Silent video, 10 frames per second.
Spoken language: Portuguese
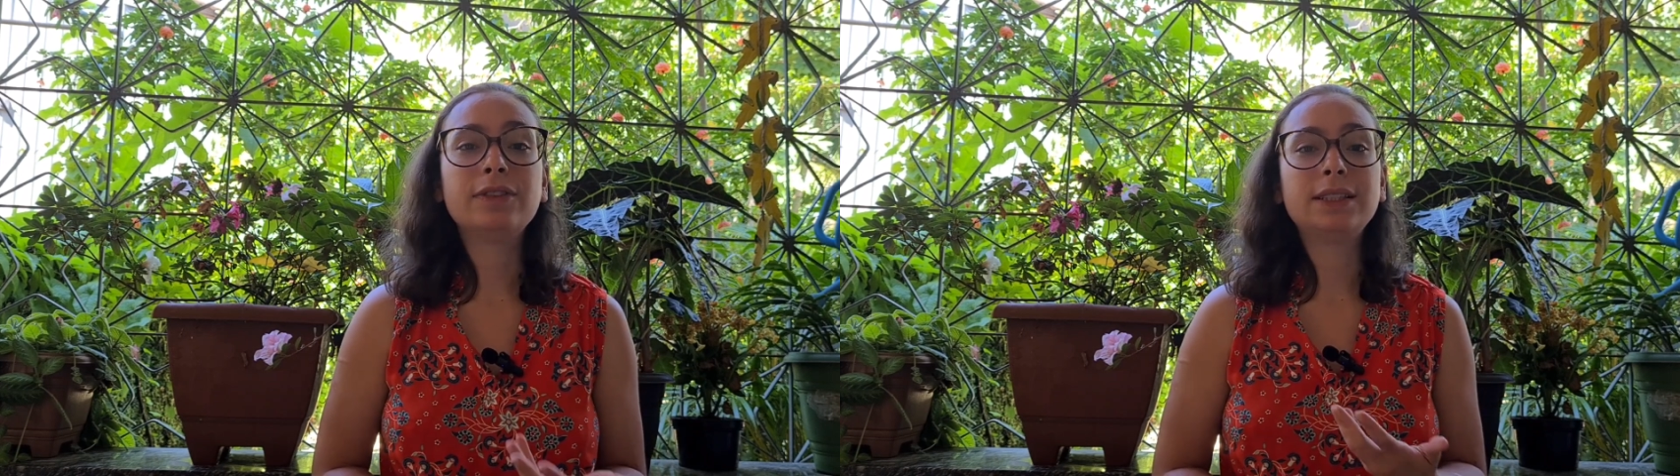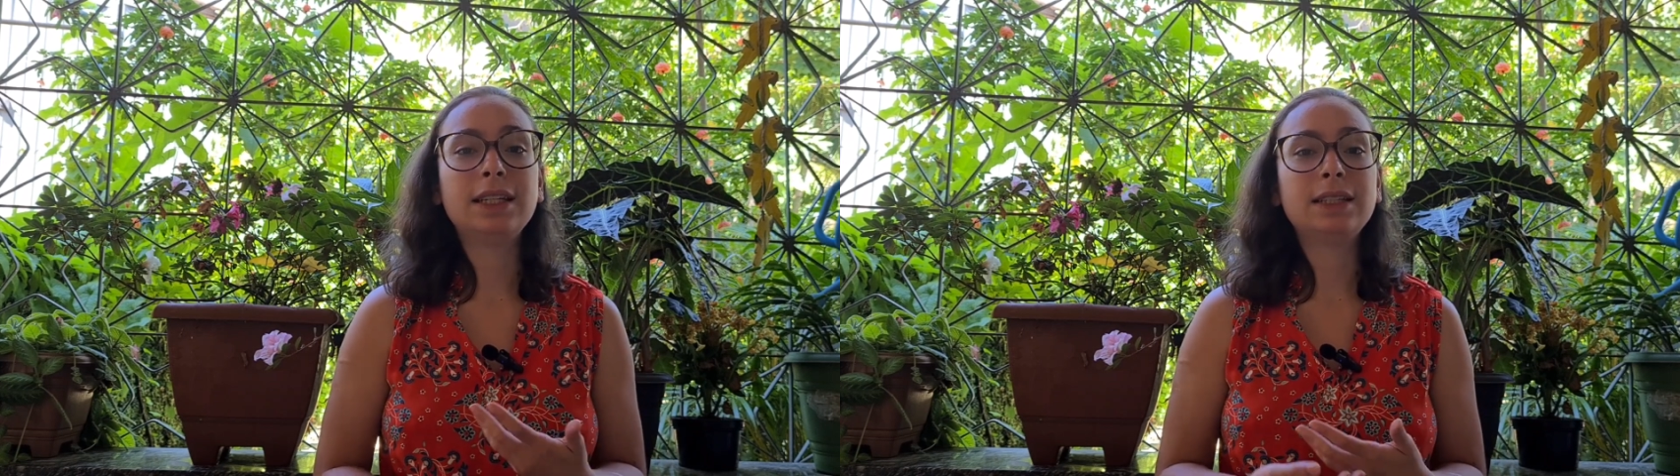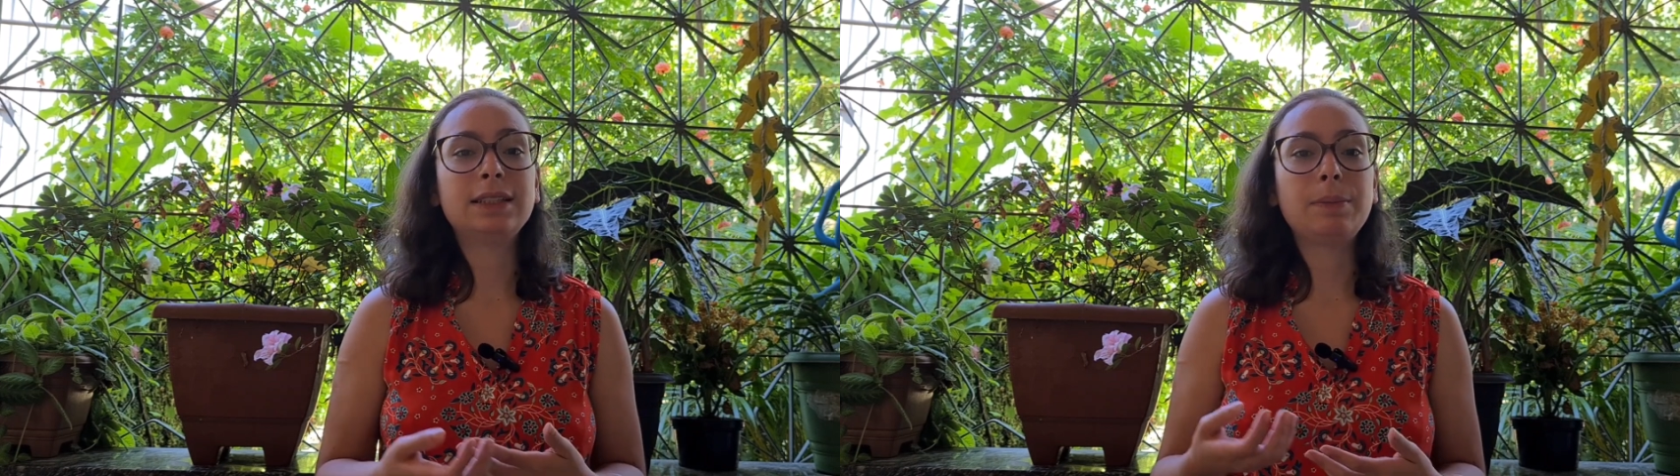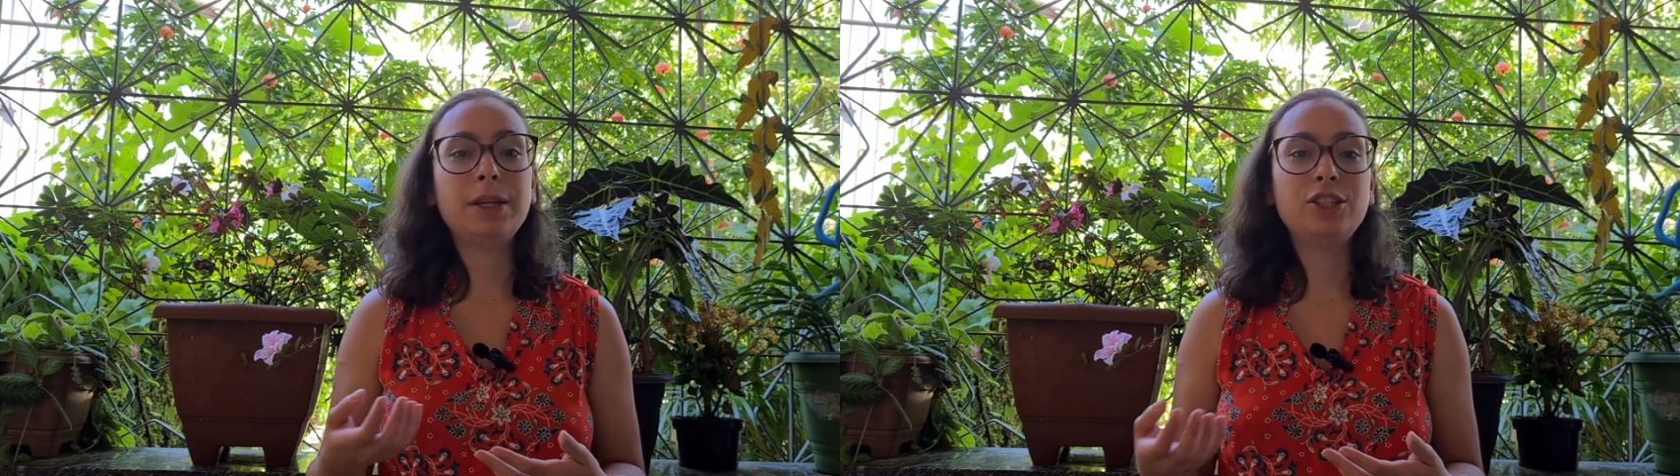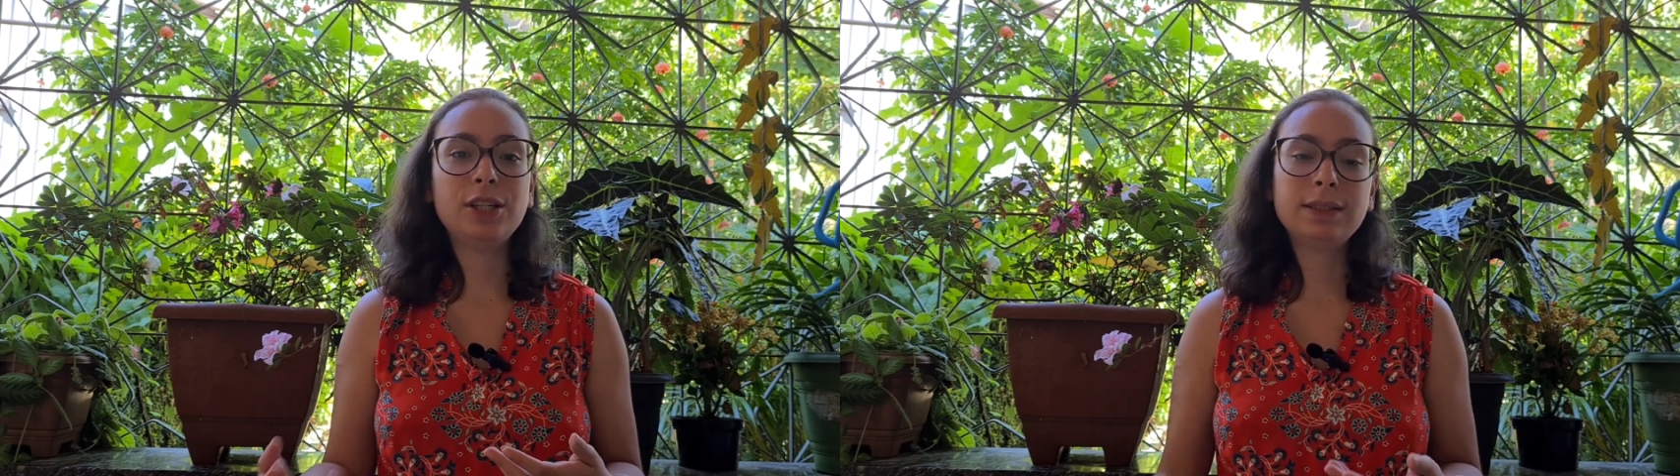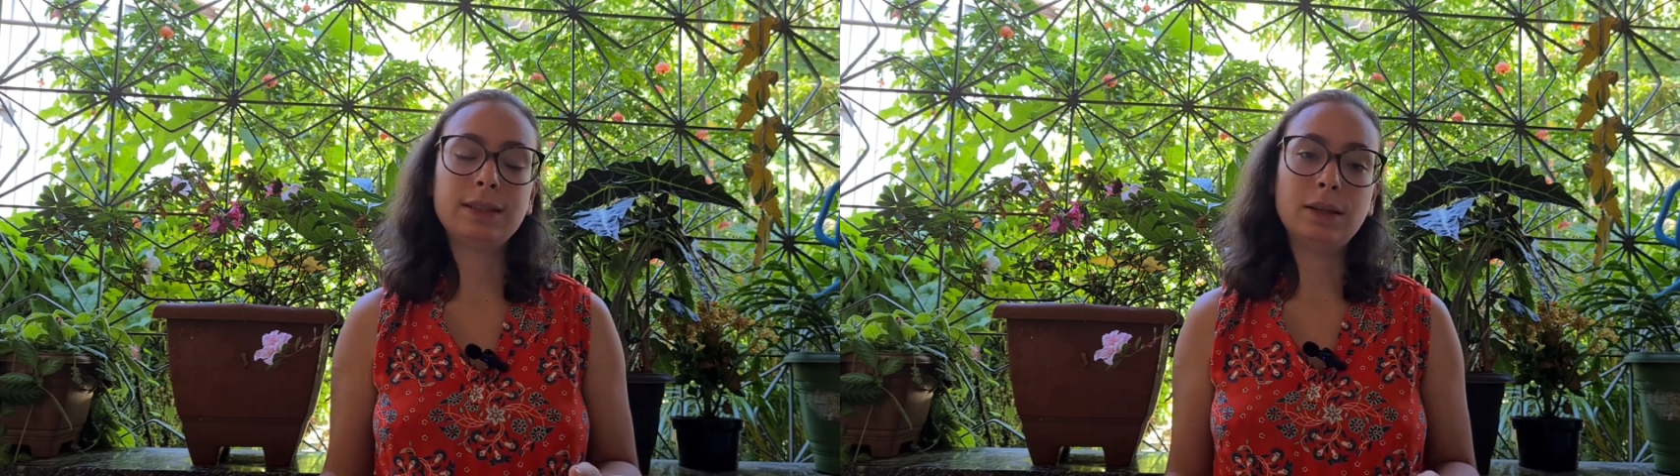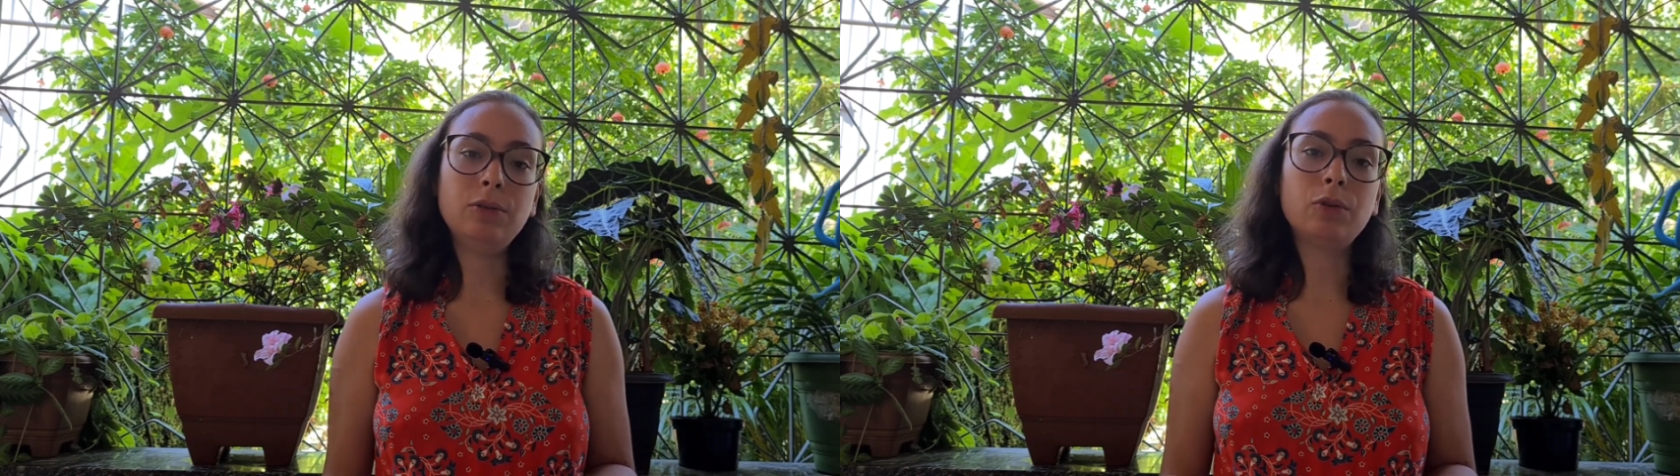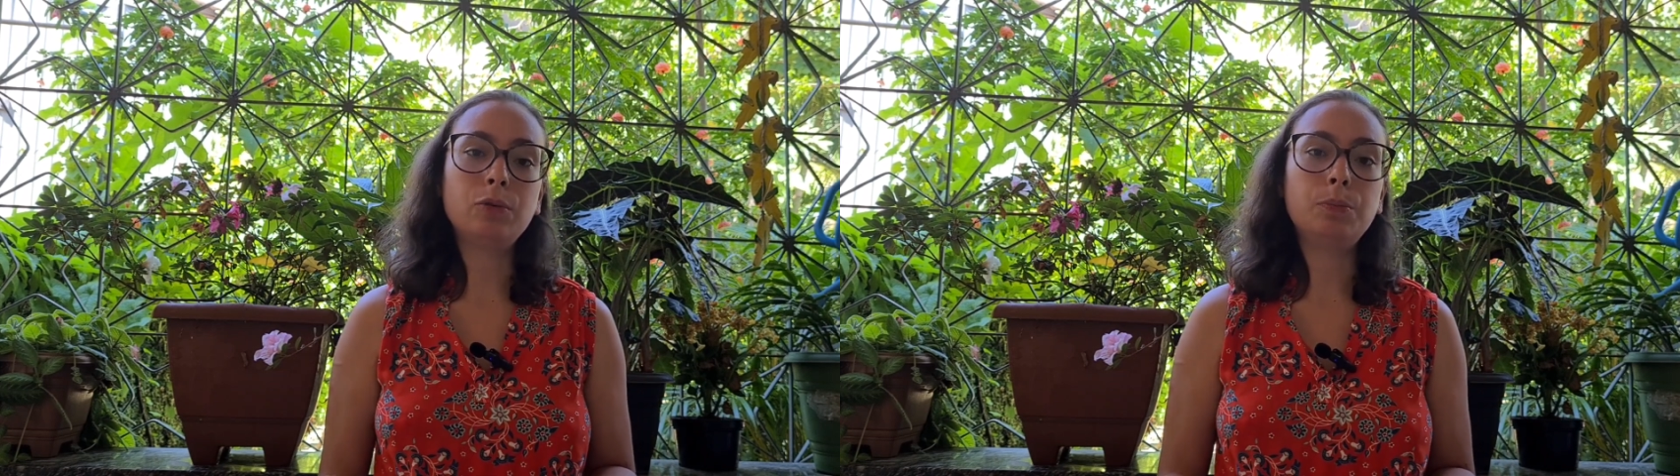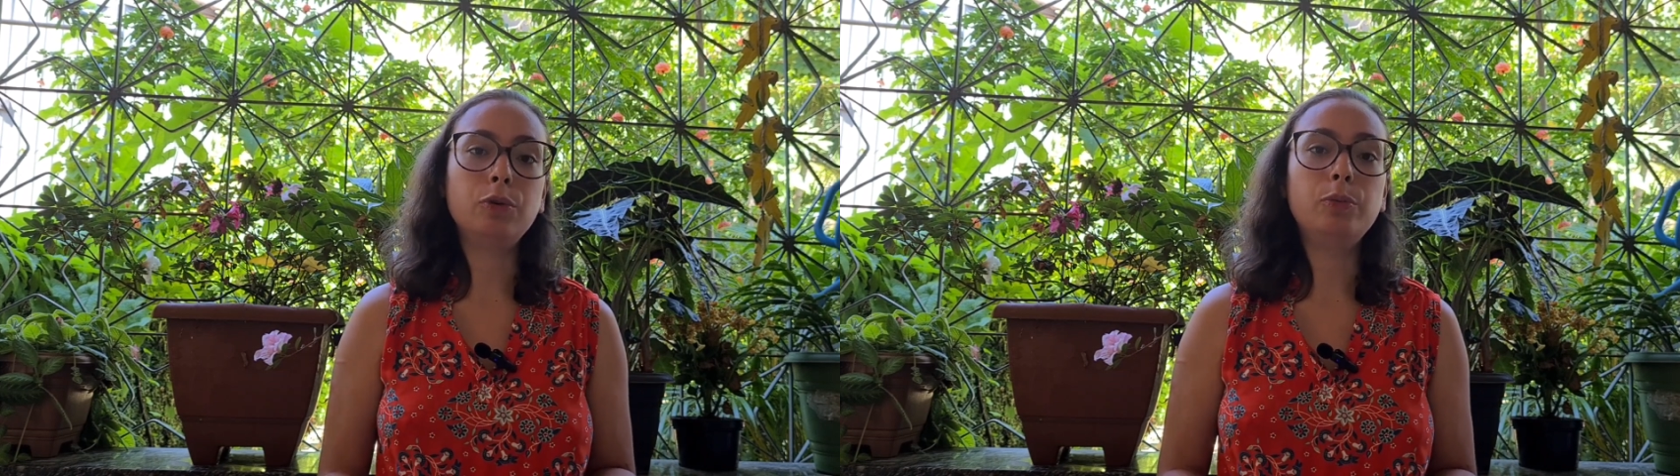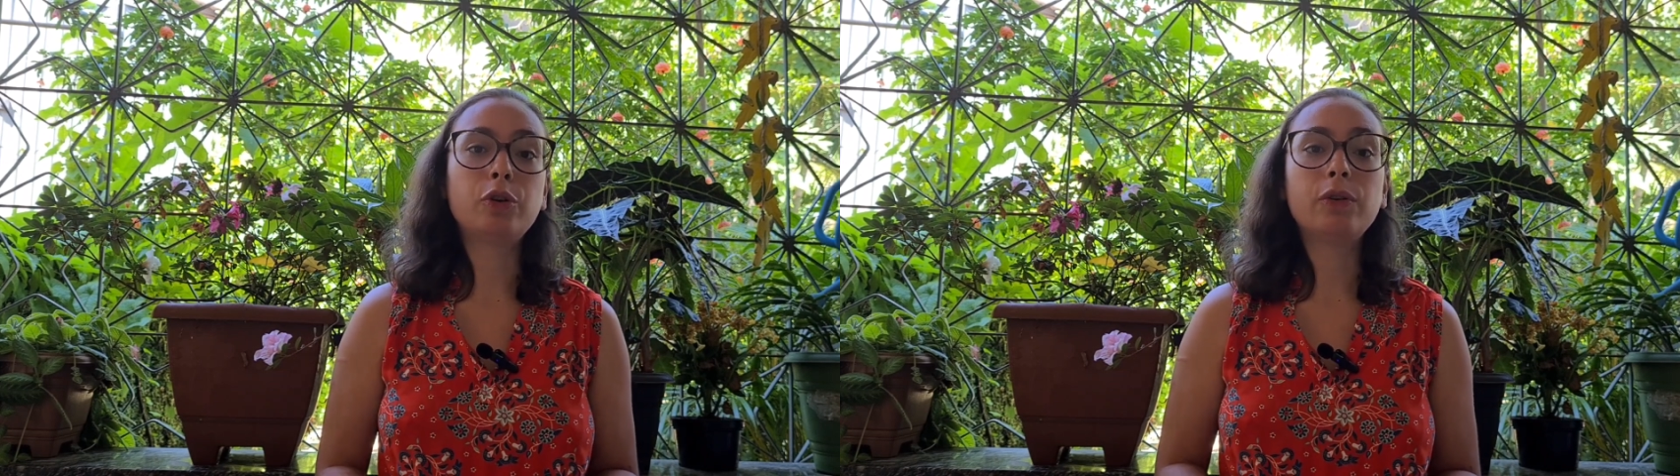fazendo essa mediação com o
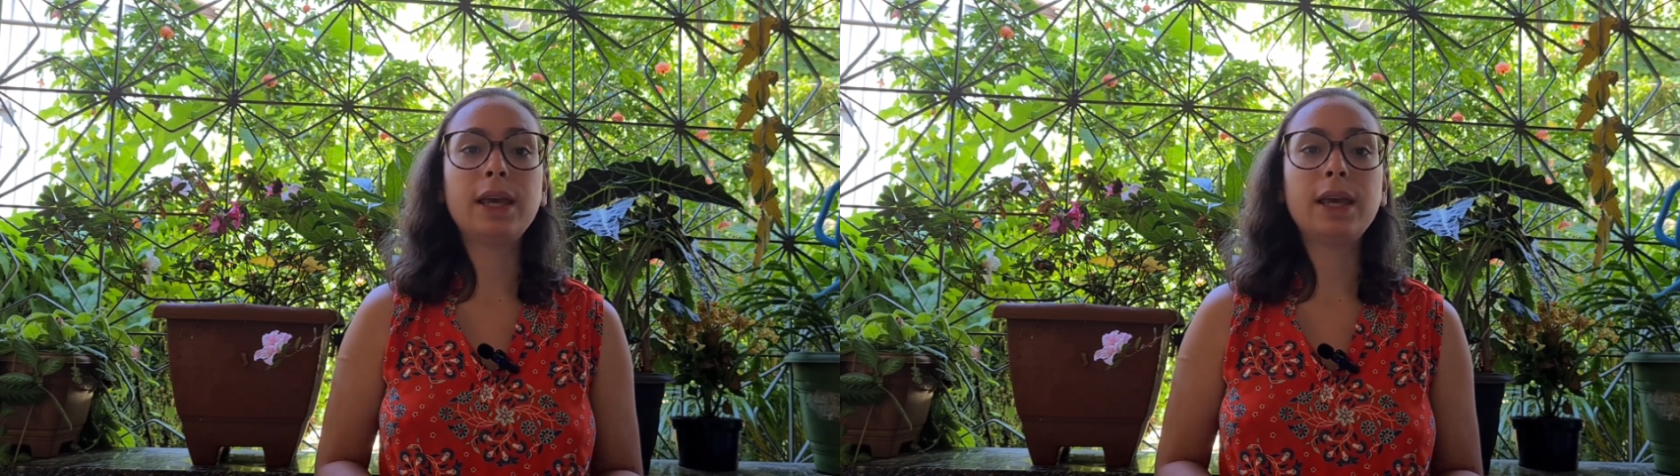público,